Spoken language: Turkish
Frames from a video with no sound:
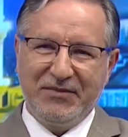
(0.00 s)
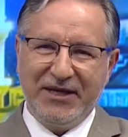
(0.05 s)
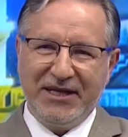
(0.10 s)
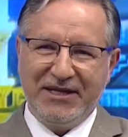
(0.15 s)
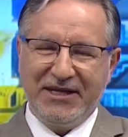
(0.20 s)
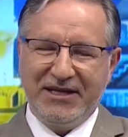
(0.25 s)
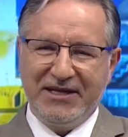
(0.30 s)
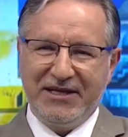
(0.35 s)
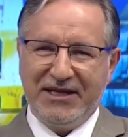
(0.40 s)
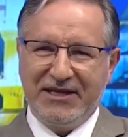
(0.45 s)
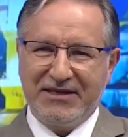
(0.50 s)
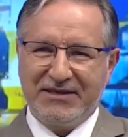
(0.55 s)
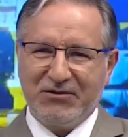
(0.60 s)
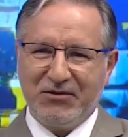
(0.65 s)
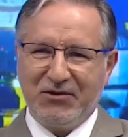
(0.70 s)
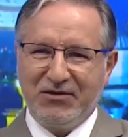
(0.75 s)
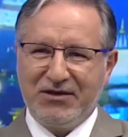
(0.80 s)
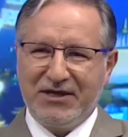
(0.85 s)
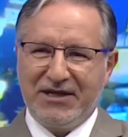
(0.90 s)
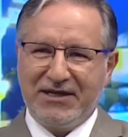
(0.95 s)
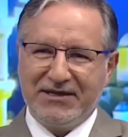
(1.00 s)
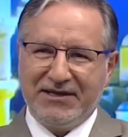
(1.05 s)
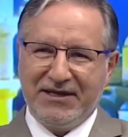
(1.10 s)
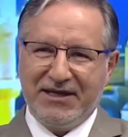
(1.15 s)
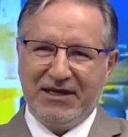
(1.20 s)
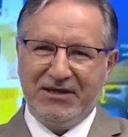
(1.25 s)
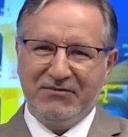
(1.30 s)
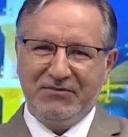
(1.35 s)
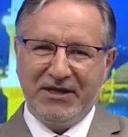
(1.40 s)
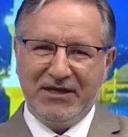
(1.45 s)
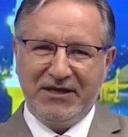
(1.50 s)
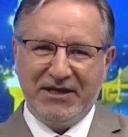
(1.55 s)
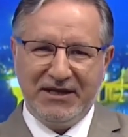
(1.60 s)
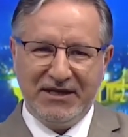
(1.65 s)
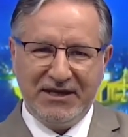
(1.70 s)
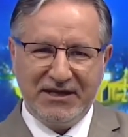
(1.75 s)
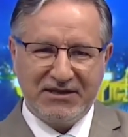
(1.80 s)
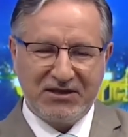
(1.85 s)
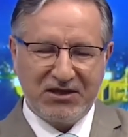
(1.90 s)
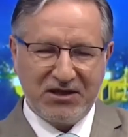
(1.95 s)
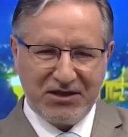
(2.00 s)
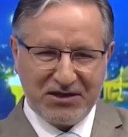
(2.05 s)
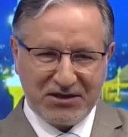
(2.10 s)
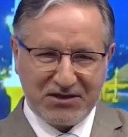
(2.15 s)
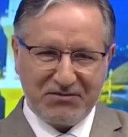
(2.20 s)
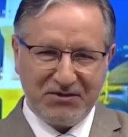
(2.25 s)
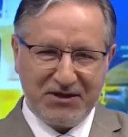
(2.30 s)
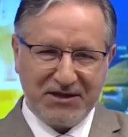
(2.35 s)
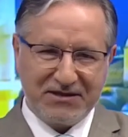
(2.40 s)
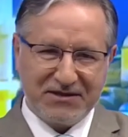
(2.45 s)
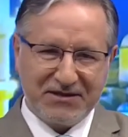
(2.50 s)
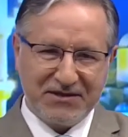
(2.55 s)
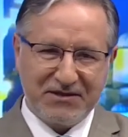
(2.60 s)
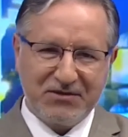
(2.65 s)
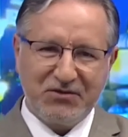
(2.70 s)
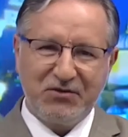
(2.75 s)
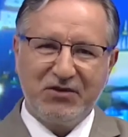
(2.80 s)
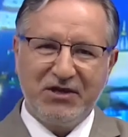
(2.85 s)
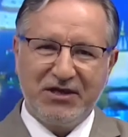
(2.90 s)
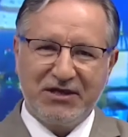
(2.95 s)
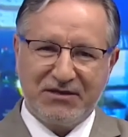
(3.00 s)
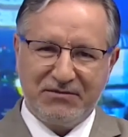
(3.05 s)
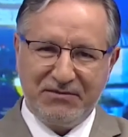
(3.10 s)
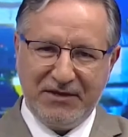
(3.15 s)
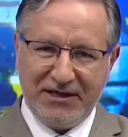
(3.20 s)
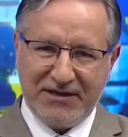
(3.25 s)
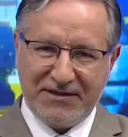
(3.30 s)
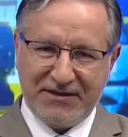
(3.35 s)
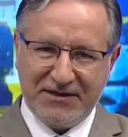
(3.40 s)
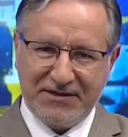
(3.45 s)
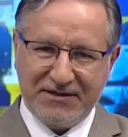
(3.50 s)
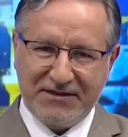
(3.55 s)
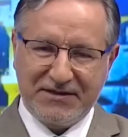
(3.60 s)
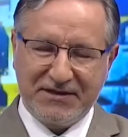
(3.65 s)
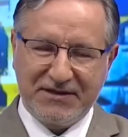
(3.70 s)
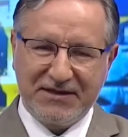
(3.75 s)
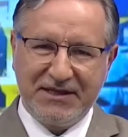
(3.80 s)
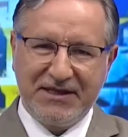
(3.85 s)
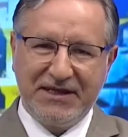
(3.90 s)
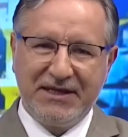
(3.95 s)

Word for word: Medeniyet onlar değil, medeniyet çalışmaktır, üretmektir,